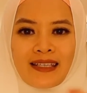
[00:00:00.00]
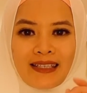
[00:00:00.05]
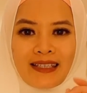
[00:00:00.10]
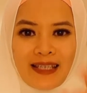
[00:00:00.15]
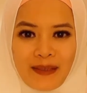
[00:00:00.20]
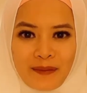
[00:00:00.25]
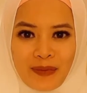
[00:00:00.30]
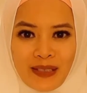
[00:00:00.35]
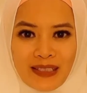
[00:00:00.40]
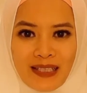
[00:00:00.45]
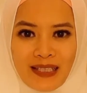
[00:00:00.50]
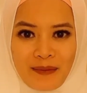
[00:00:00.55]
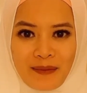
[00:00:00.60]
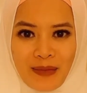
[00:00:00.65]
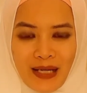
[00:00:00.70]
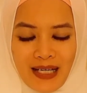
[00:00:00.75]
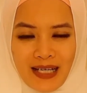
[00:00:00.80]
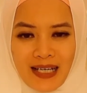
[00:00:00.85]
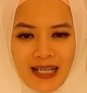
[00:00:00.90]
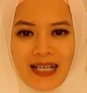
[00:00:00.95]
Yang
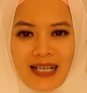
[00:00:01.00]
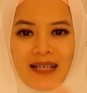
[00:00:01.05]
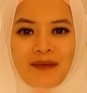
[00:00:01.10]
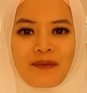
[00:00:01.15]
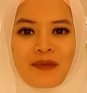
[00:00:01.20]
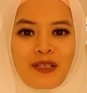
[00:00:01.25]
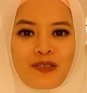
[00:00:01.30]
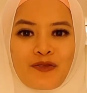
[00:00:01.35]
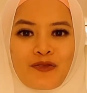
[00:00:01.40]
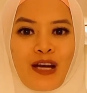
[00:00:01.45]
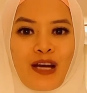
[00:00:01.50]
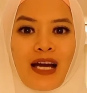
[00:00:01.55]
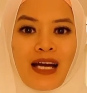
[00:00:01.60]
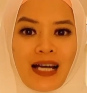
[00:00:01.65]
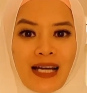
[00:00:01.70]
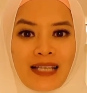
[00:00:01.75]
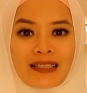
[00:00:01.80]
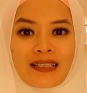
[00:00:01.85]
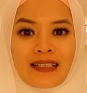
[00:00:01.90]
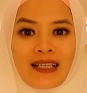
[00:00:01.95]
pertama, baju
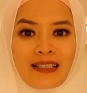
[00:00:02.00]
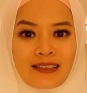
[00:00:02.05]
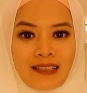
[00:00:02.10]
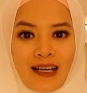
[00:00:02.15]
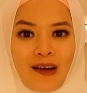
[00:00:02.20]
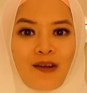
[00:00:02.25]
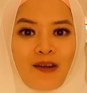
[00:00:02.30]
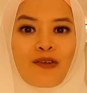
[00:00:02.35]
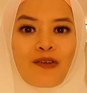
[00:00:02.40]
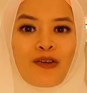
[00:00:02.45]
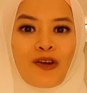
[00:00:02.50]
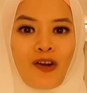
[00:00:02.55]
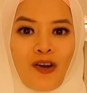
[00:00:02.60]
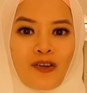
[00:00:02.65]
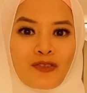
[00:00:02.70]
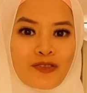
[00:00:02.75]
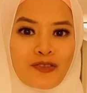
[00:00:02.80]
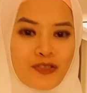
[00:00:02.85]
hangat atau long